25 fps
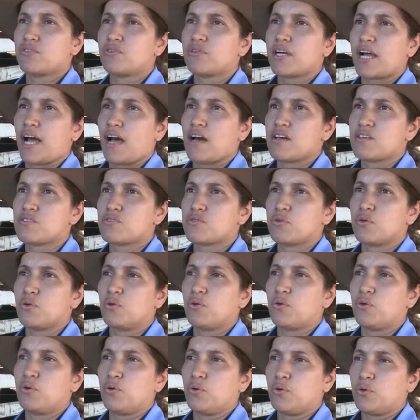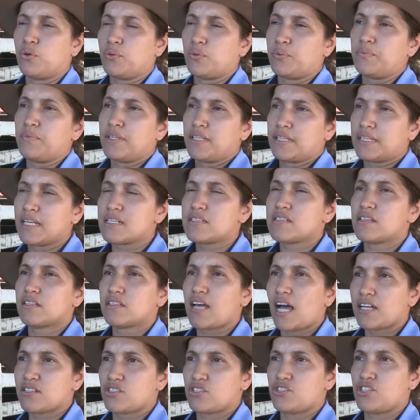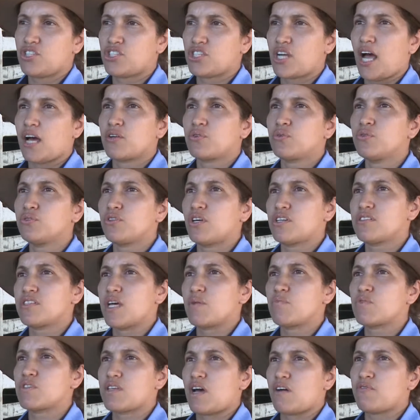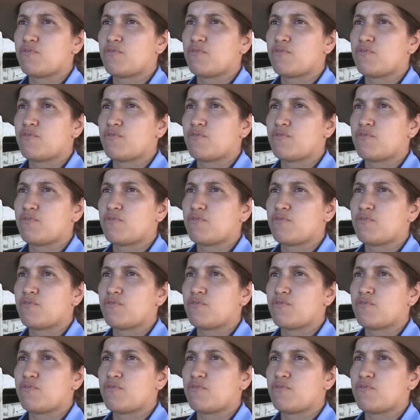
no caso da cidade de Jaru, nós temos a